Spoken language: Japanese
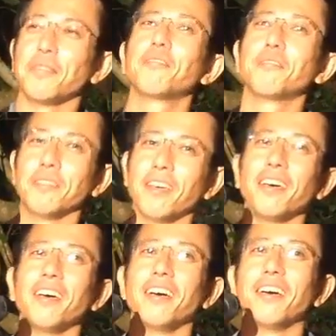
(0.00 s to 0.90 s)
です
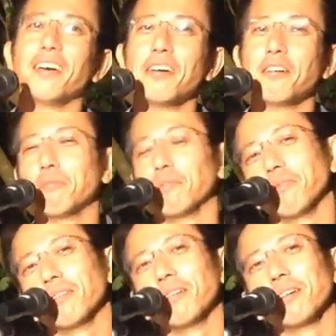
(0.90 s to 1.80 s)
ね。ほ
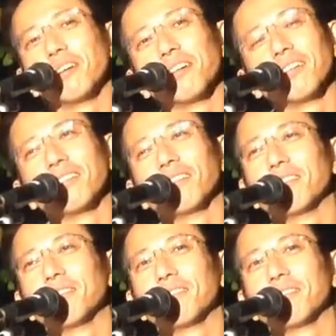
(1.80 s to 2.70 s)
ら、今、耳を
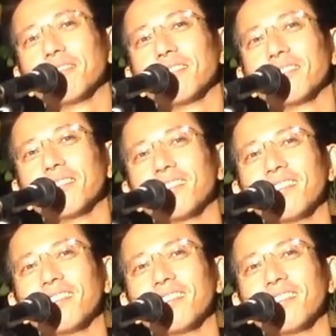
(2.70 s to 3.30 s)
澄ませてごらん。